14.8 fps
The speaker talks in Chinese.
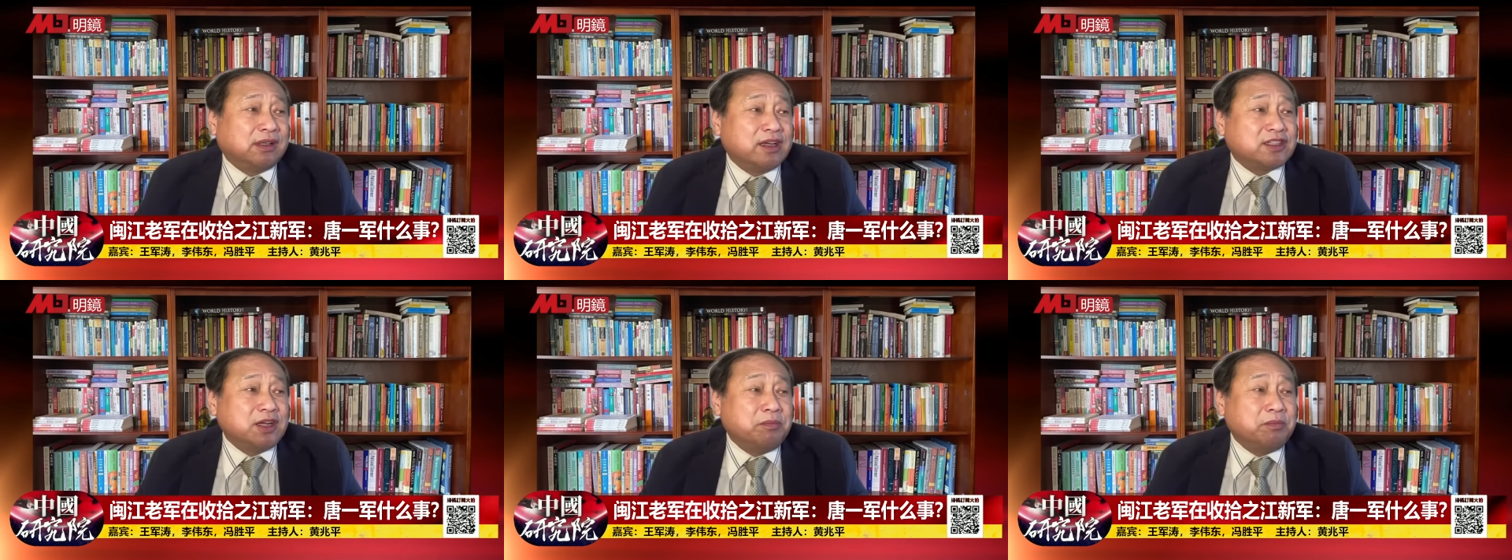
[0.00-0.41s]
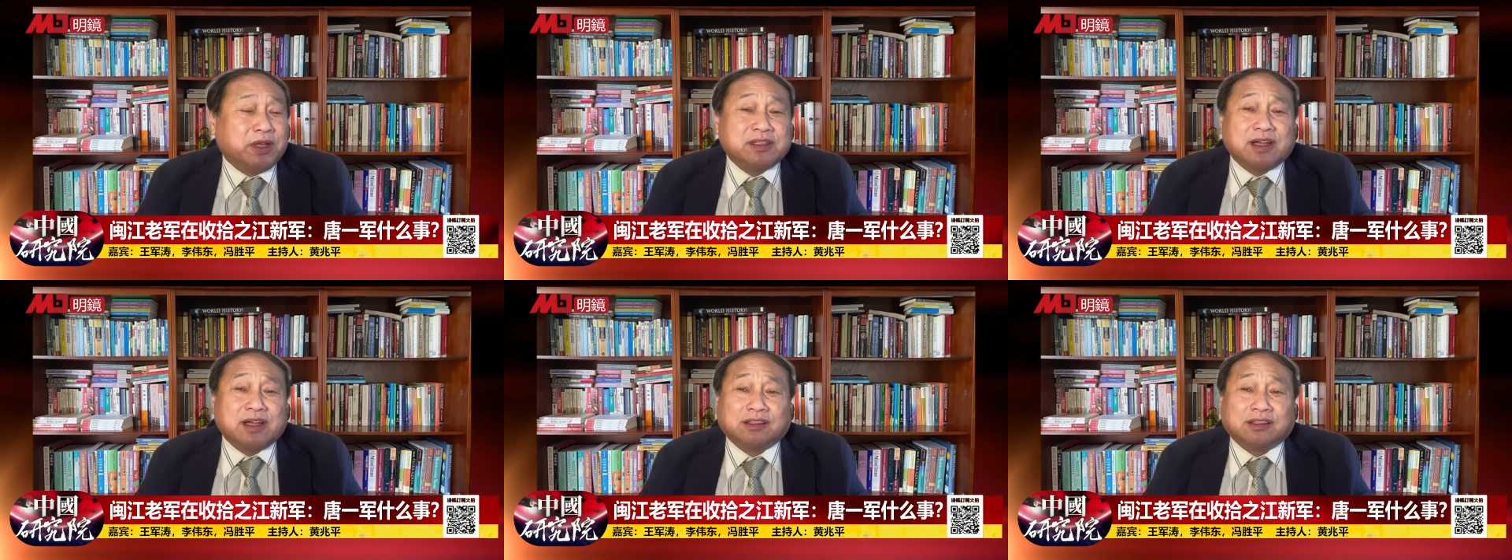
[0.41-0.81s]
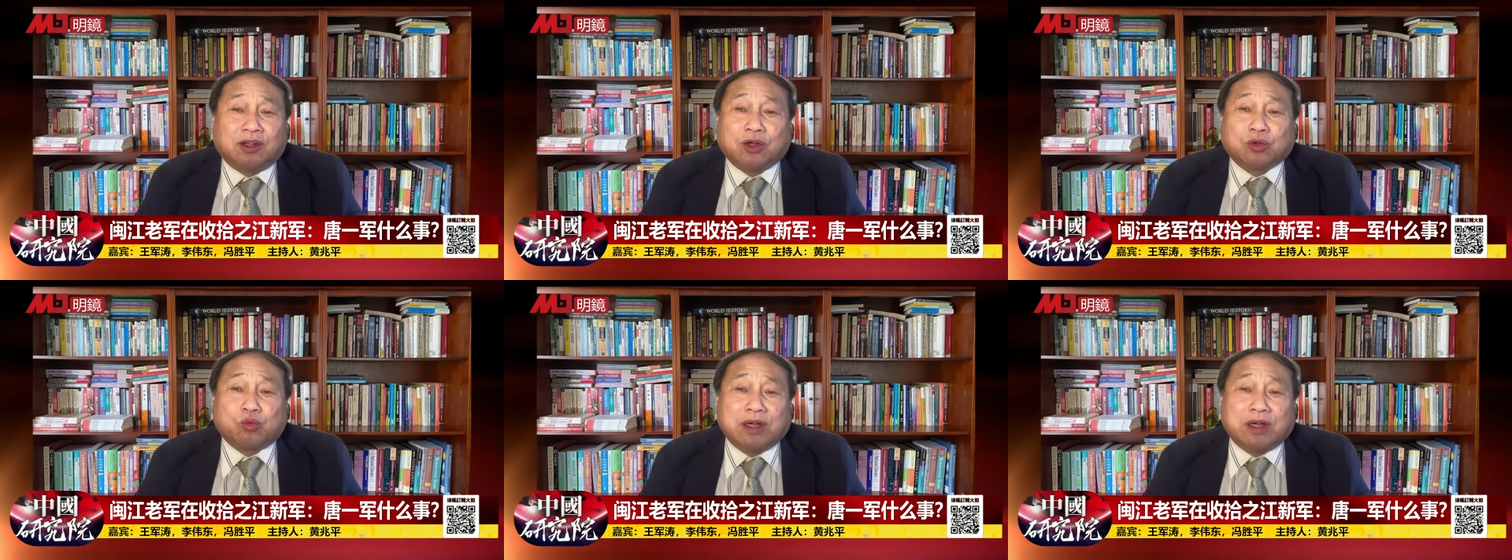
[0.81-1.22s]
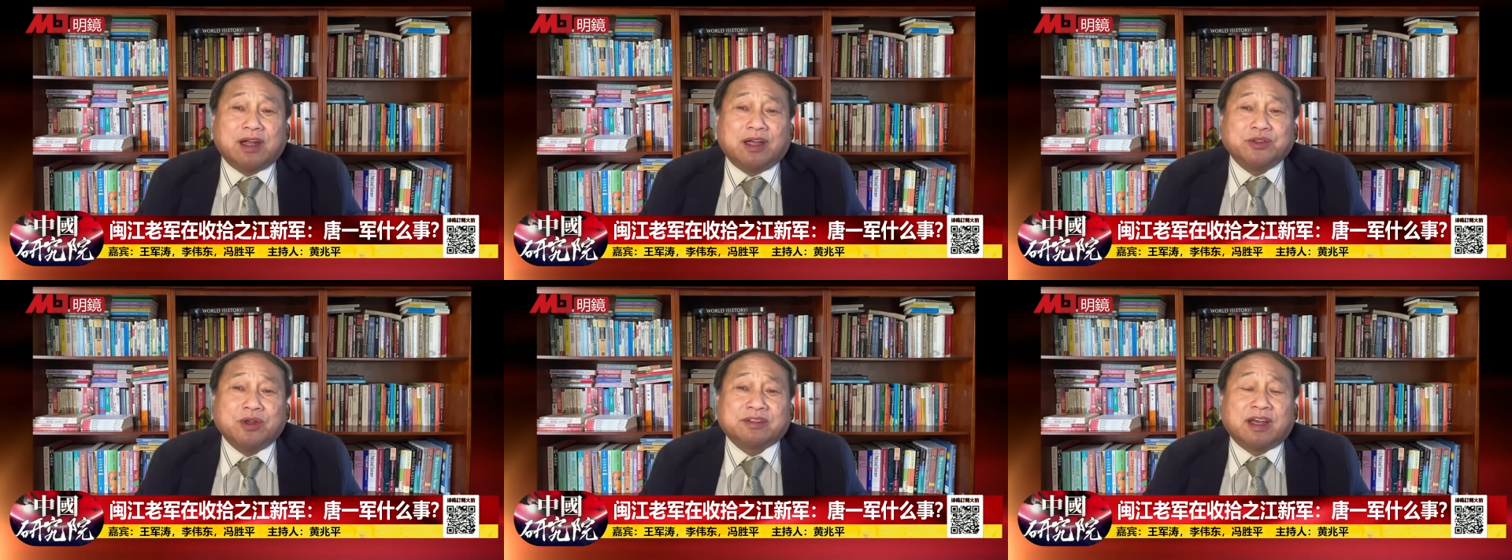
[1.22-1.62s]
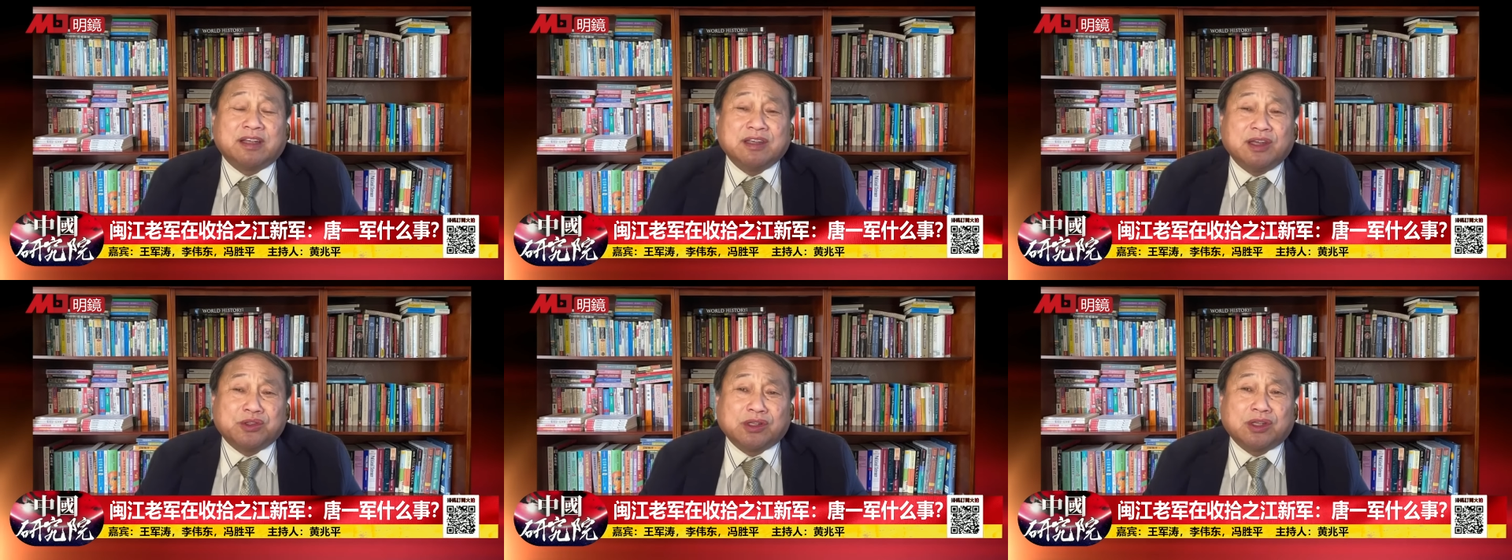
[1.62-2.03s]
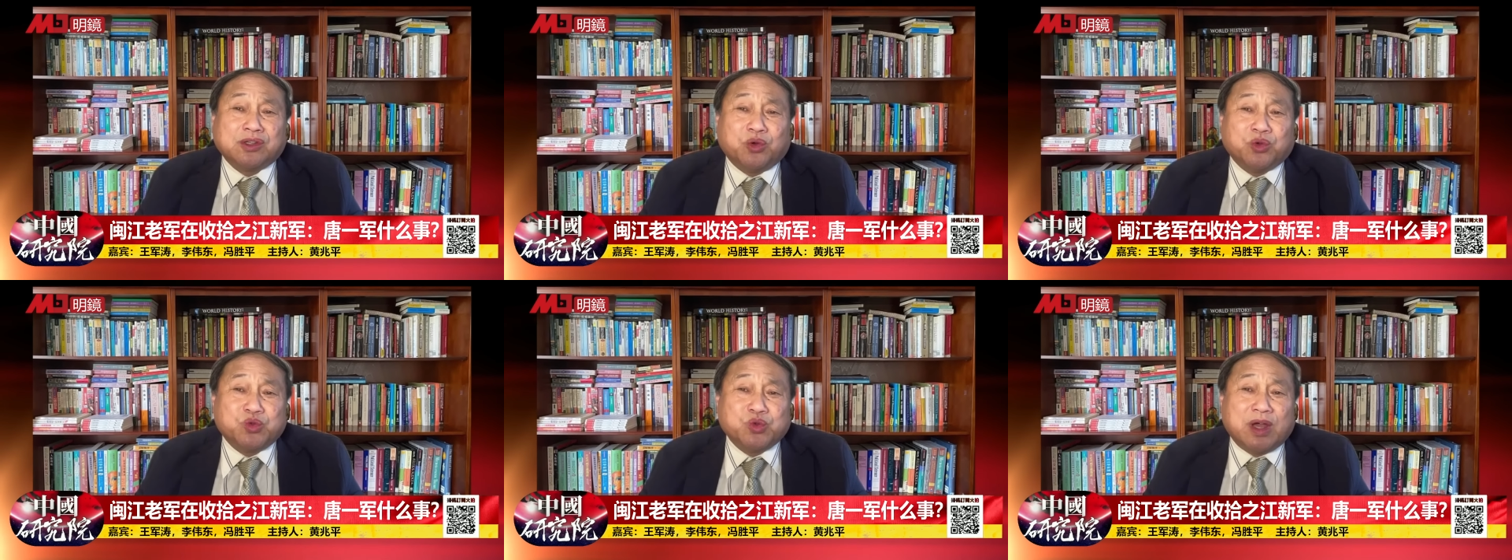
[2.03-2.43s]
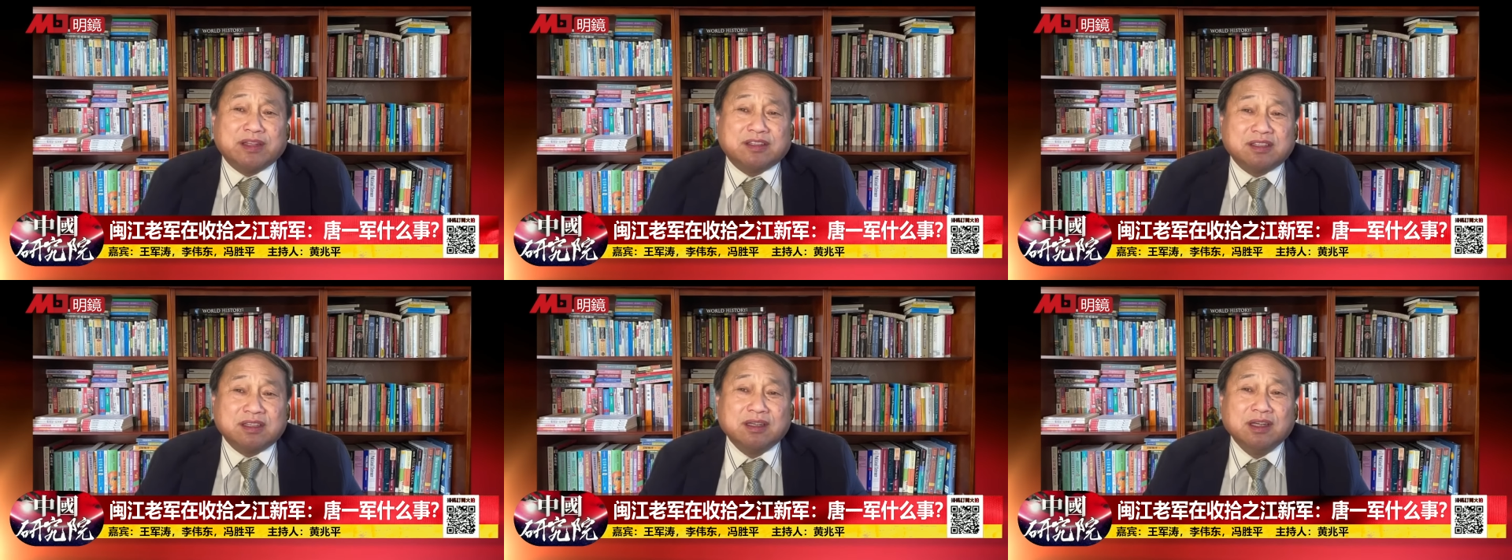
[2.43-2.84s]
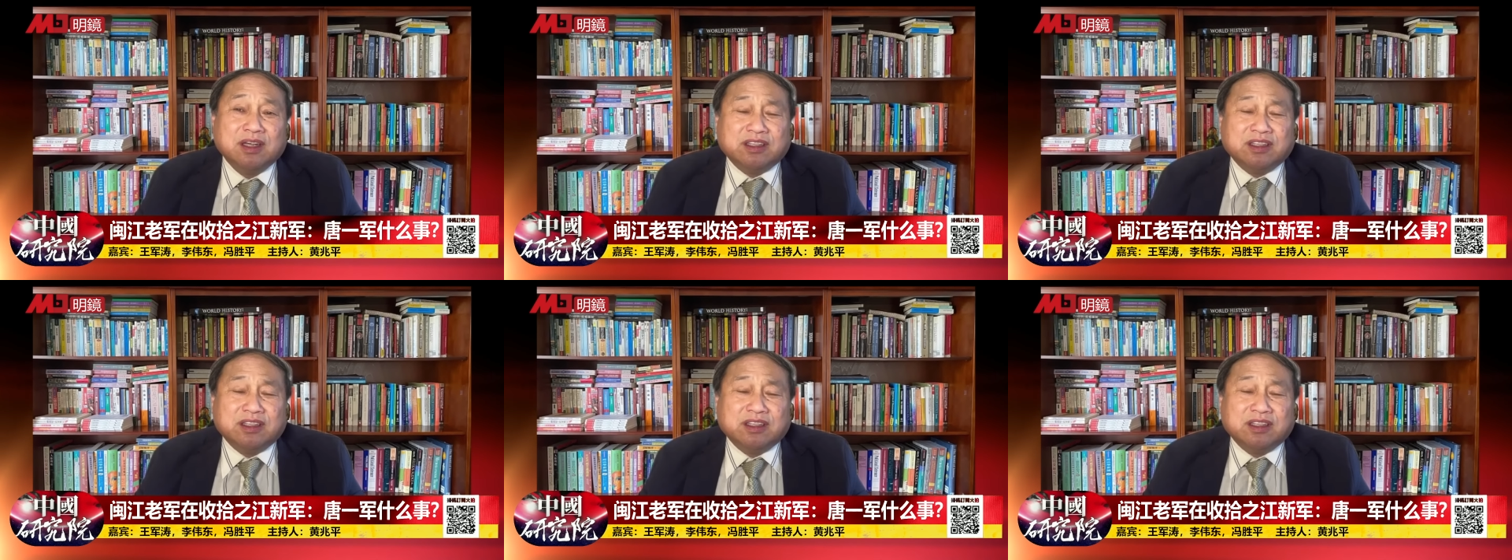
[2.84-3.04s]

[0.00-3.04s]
才盛平讲到了官产学三界对他有怨气，